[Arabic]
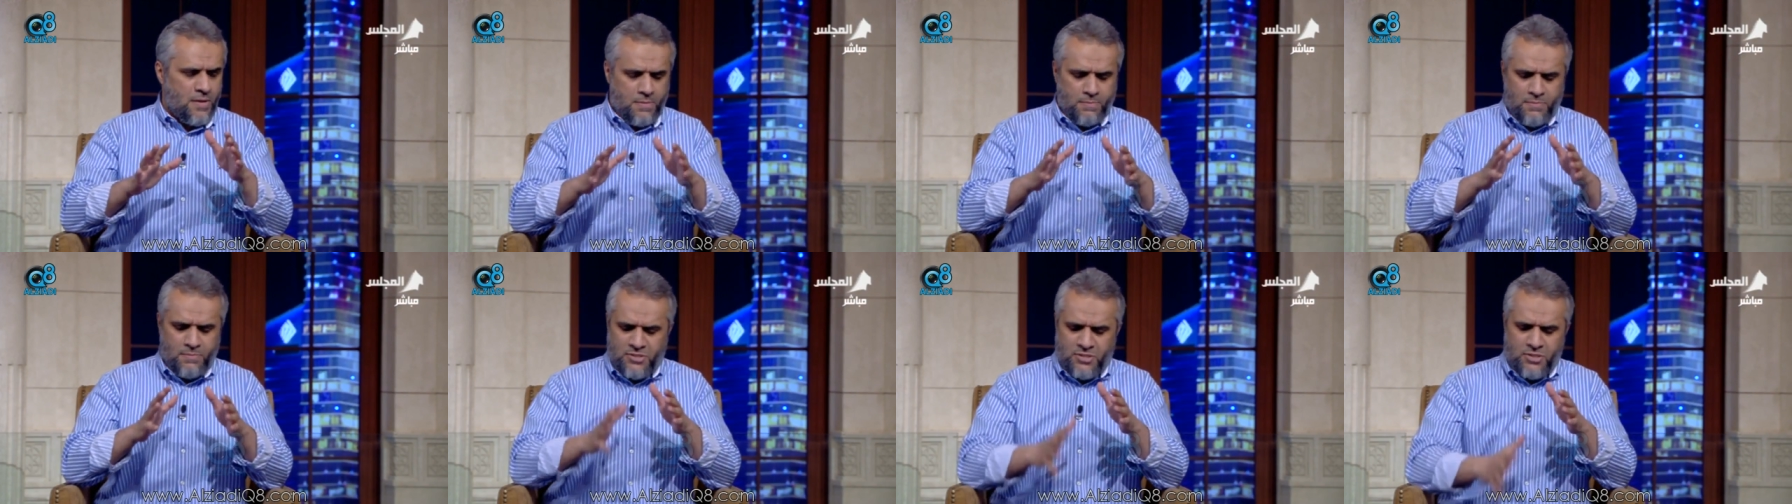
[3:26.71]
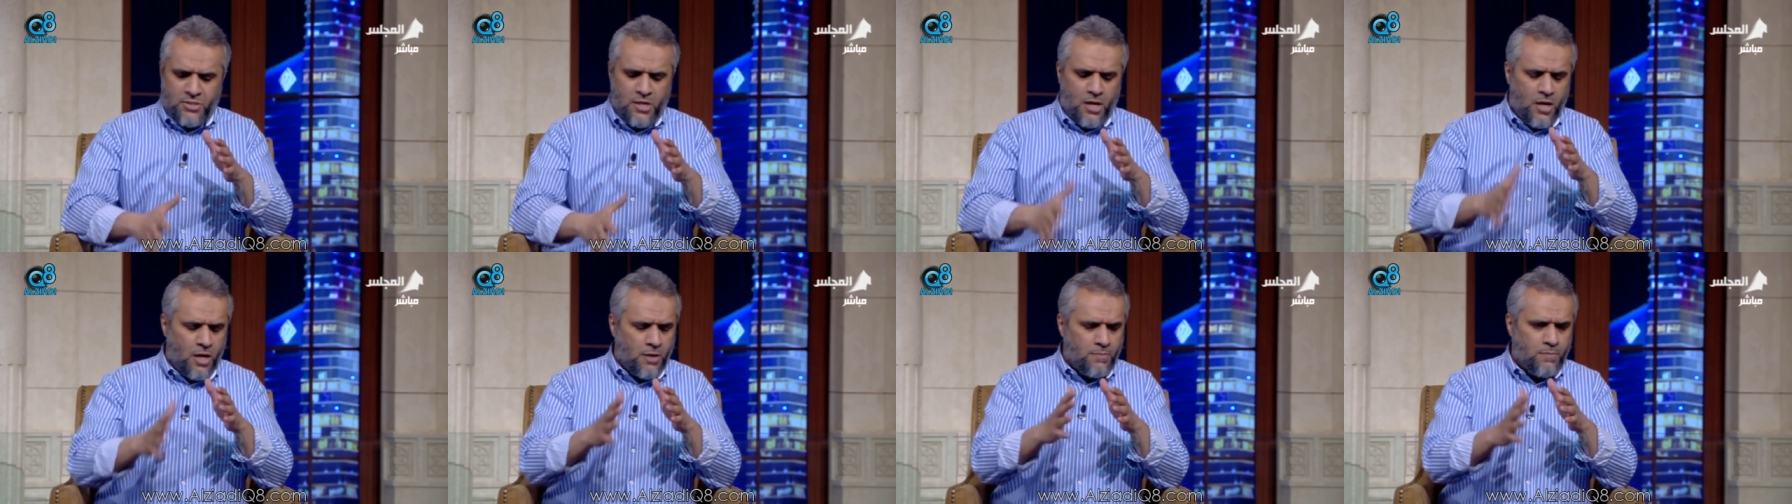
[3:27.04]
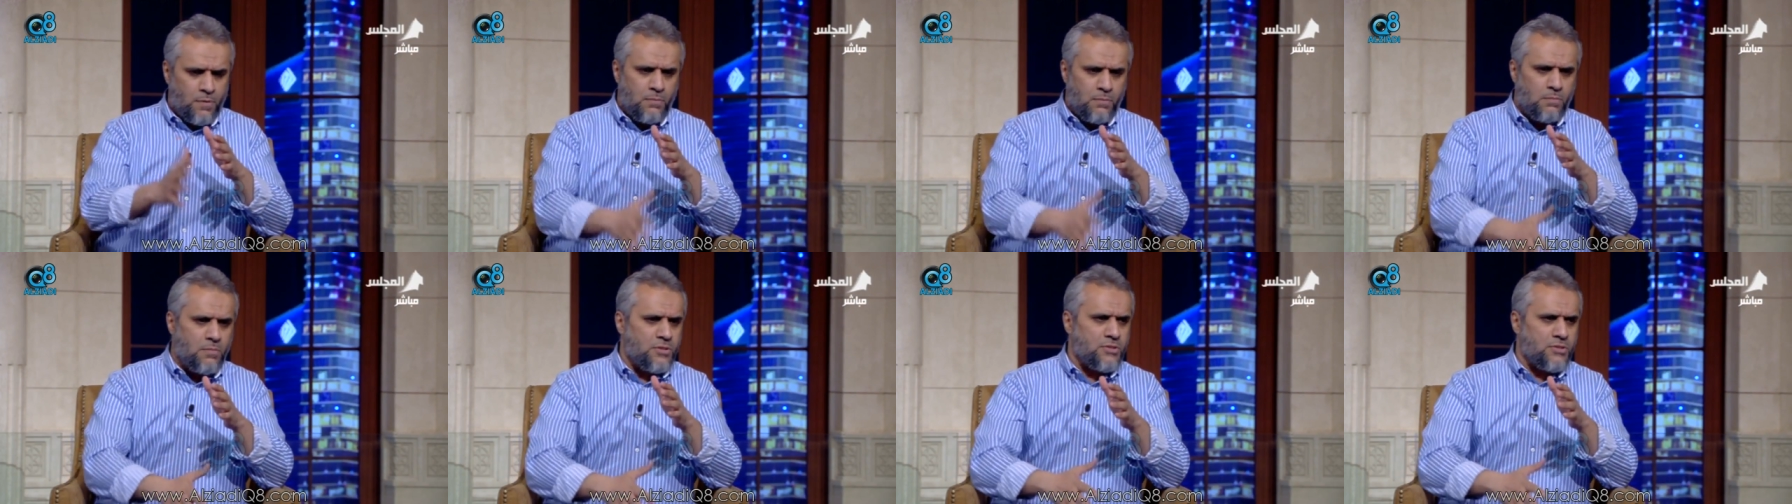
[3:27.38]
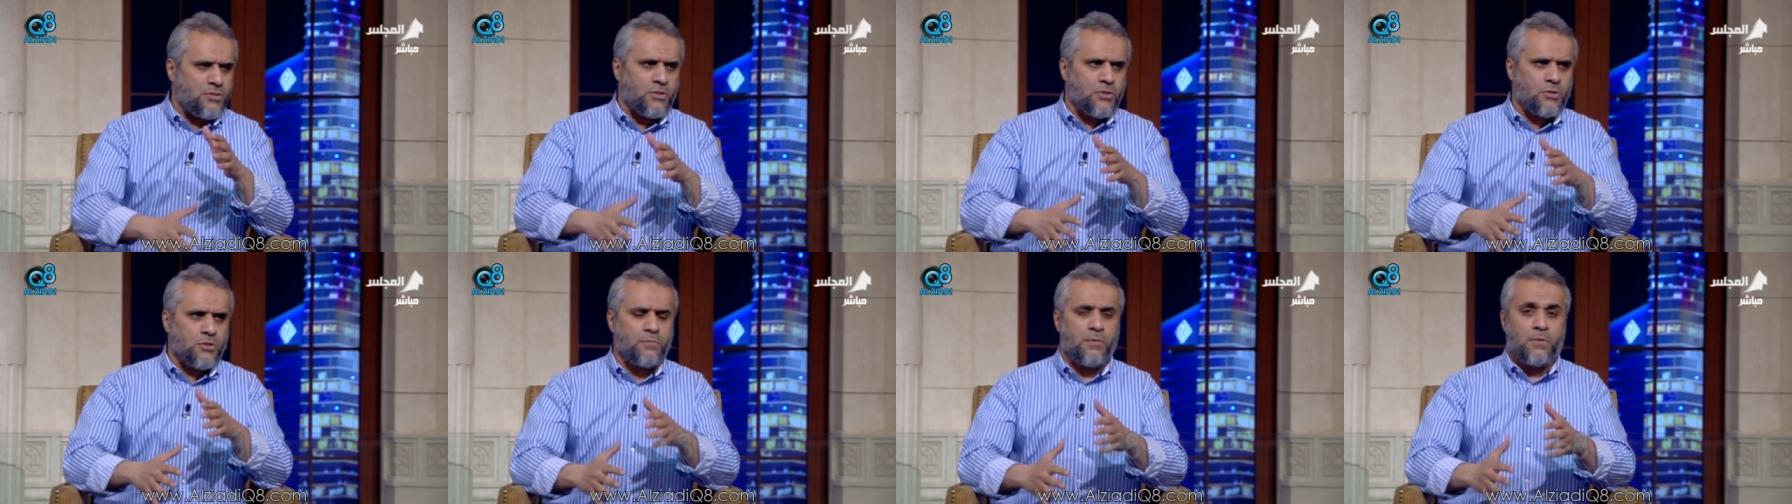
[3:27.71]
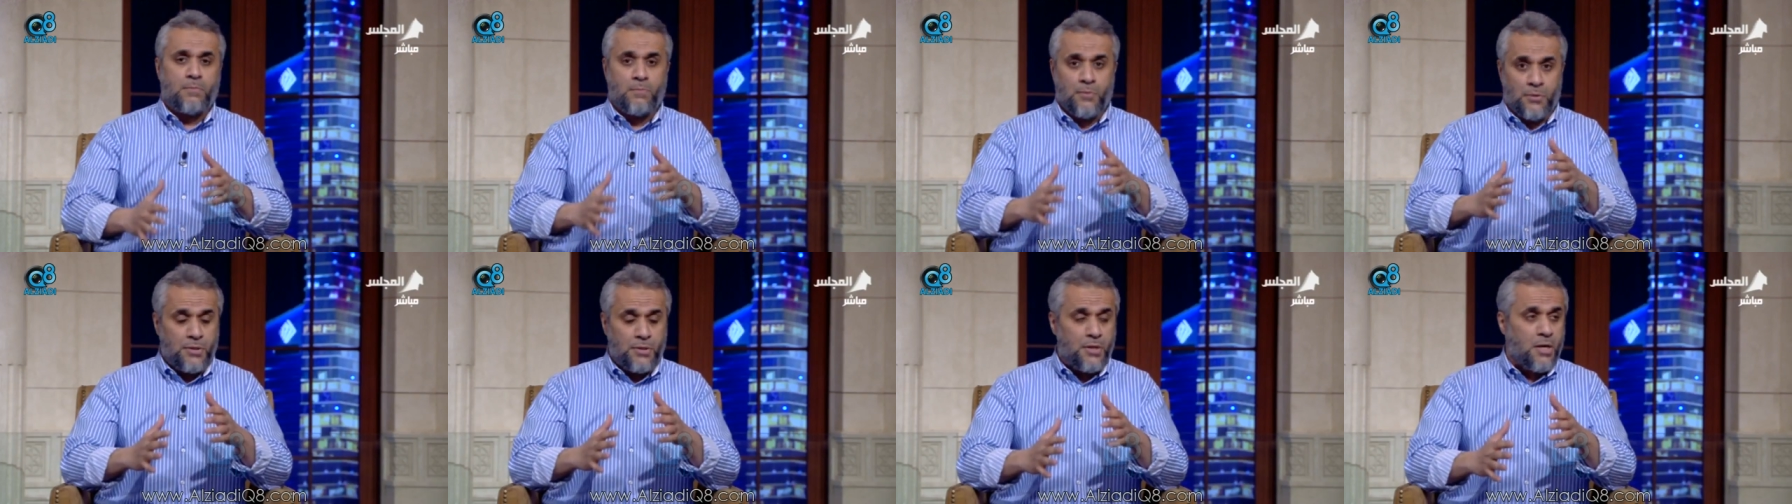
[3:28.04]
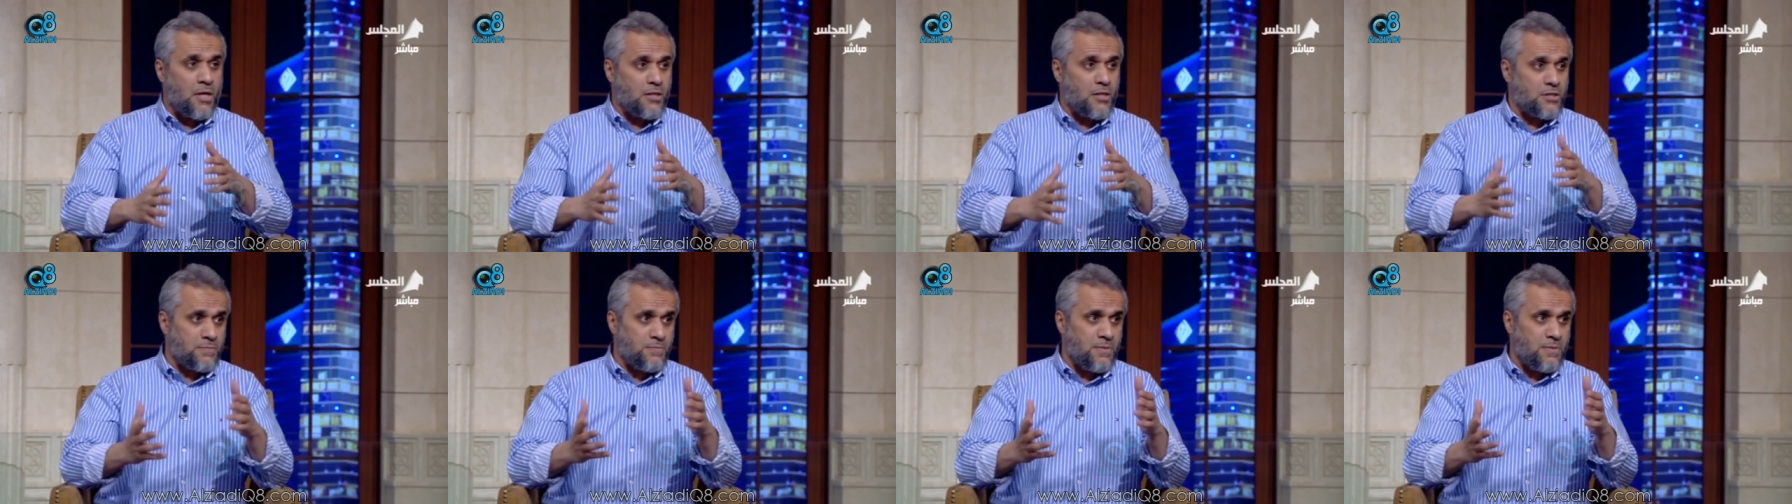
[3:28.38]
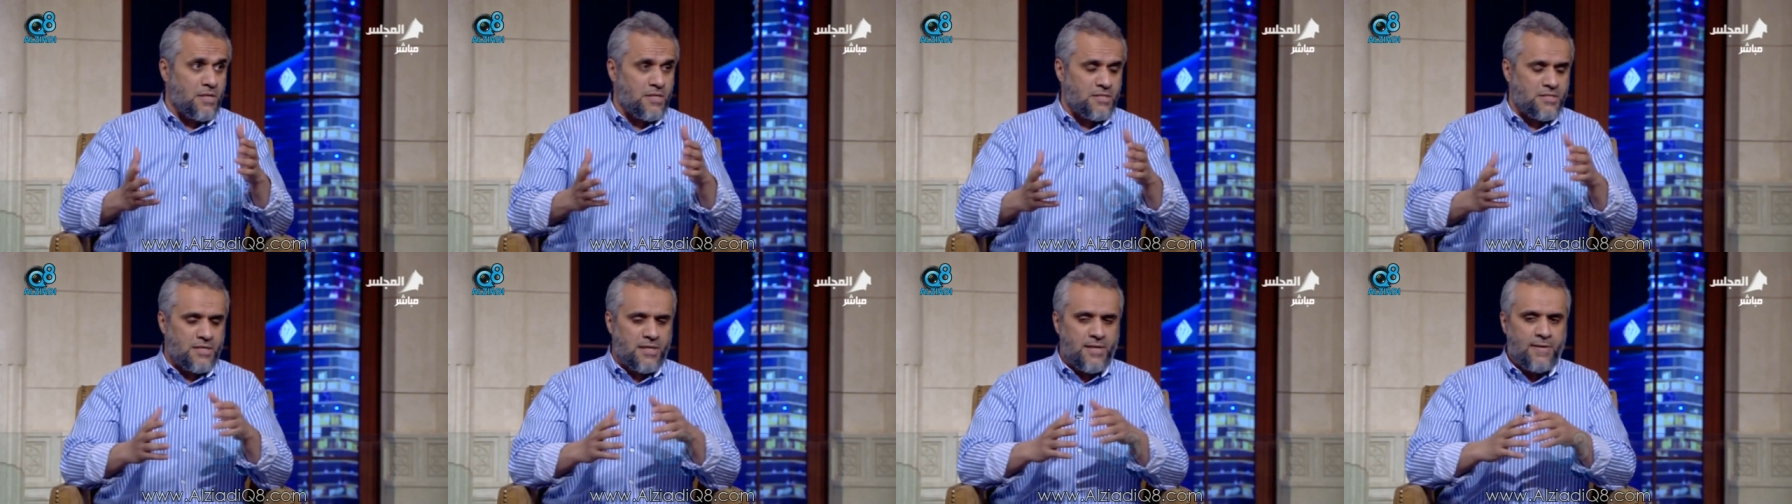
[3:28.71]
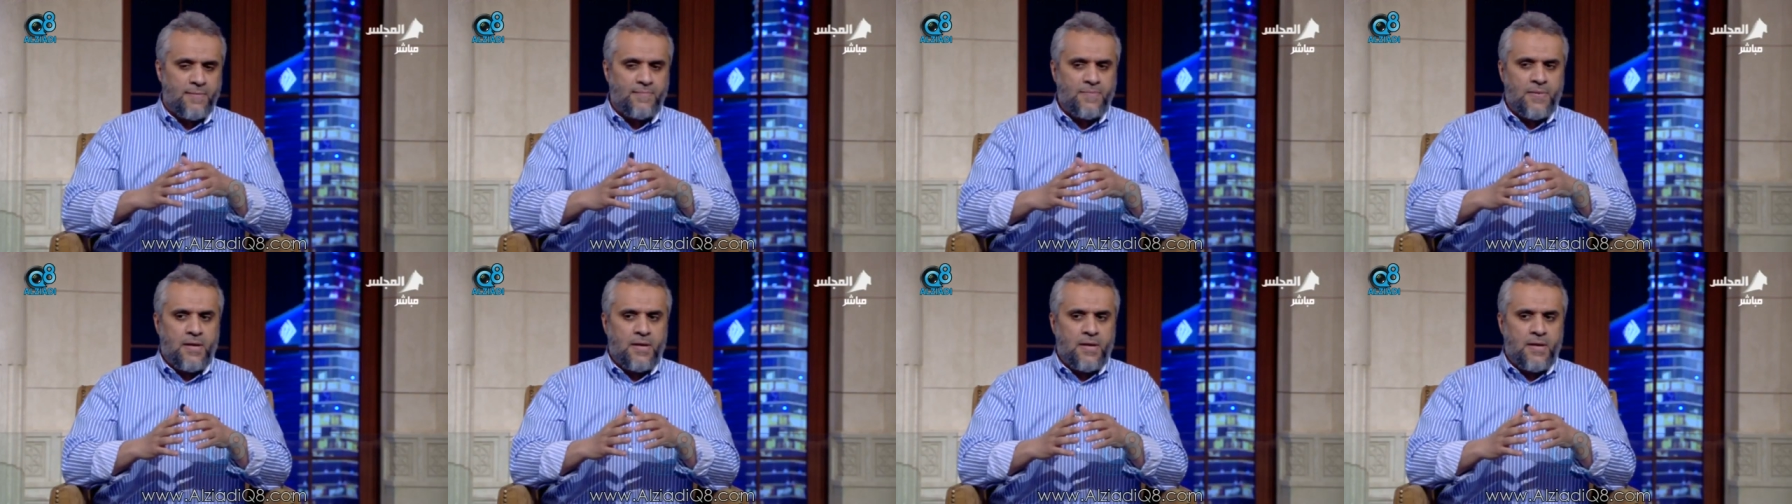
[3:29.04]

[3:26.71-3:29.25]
بالساق بالمشط بالراس بكل شيء